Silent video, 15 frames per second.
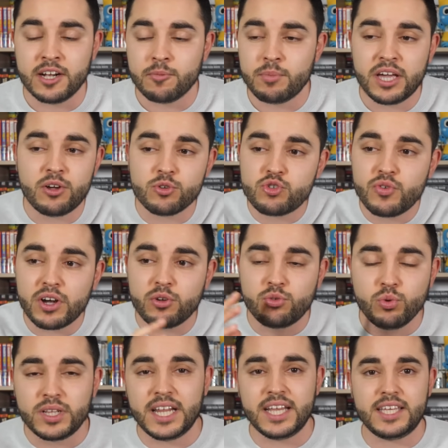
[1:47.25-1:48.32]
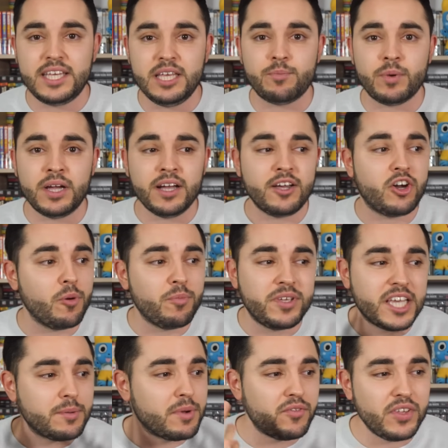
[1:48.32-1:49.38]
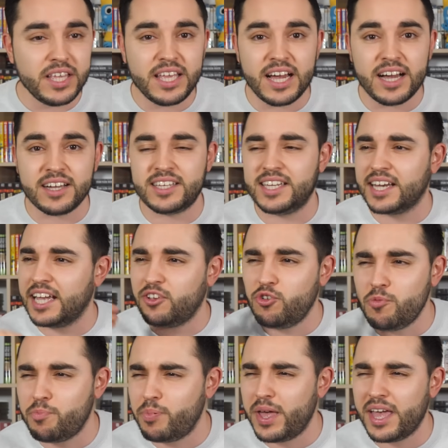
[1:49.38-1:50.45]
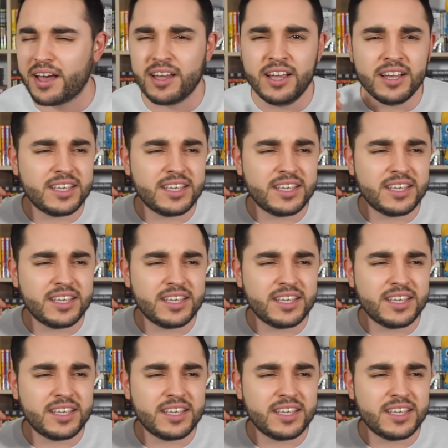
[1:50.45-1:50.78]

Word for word: Mais quand tu vois que toute l'équipe, comme Kamavinga, qui récupère,